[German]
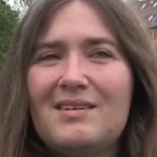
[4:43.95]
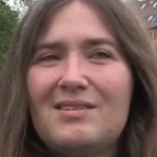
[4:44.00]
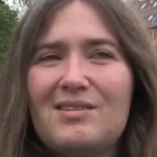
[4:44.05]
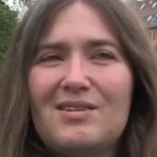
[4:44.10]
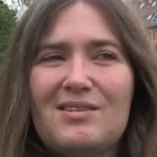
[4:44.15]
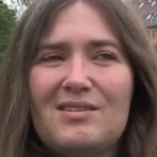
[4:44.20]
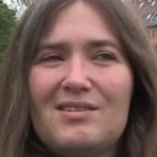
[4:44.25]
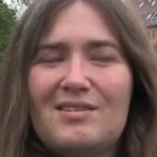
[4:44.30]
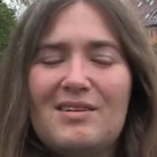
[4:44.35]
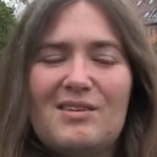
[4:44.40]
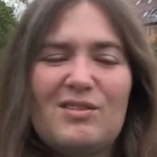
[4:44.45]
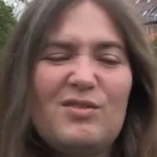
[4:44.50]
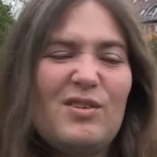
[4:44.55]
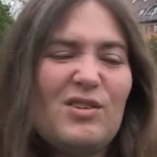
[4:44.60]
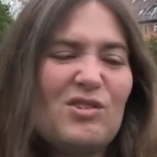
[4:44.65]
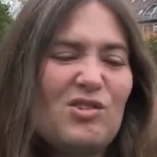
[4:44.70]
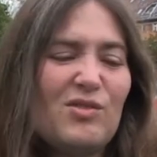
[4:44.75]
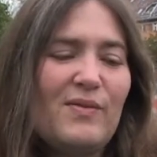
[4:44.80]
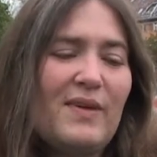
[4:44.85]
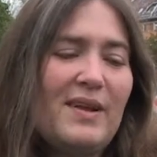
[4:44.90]
Sonst, also ich
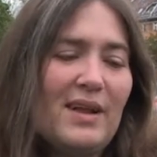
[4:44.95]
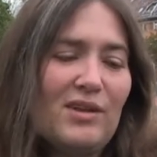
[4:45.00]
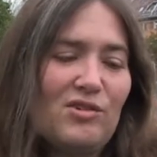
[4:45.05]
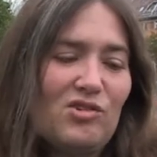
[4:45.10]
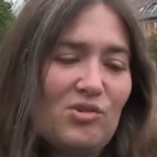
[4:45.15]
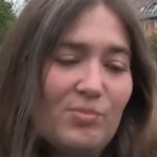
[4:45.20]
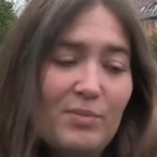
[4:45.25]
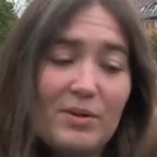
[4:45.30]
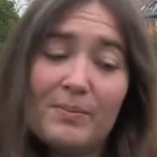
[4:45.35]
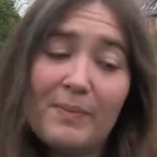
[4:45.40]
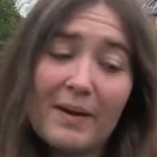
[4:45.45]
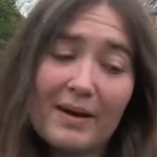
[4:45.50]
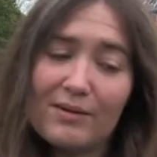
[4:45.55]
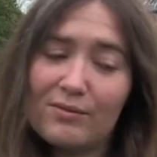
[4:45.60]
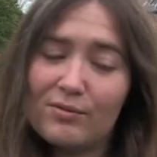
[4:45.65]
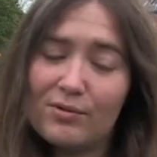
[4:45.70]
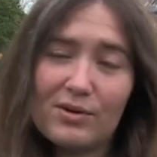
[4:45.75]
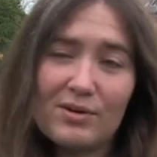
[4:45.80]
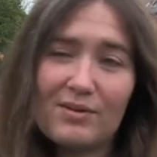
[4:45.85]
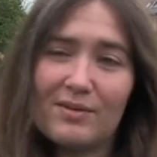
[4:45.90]
finde es schön, wenn die natürlich
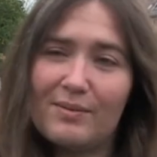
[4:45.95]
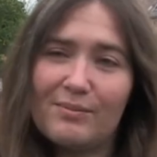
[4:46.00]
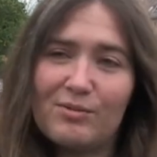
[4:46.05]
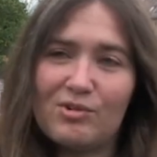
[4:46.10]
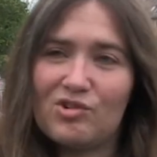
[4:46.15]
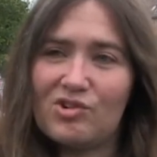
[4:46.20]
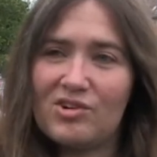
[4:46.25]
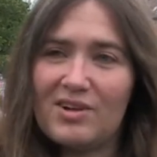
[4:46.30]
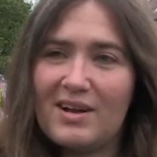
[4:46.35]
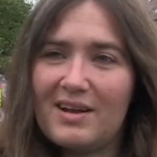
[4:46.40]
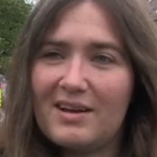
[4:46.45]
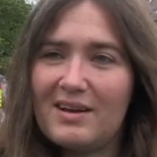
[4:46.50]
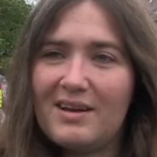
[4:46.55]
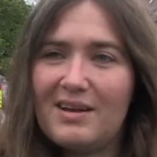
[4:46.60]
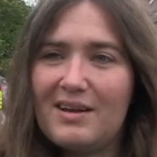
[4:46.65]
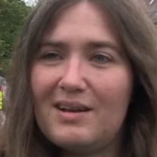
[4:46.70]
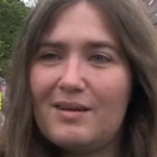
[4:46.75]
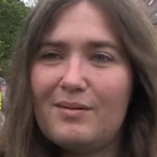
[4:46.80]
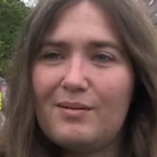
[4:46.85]
mitmachen würden, dann würde es schneller gehen.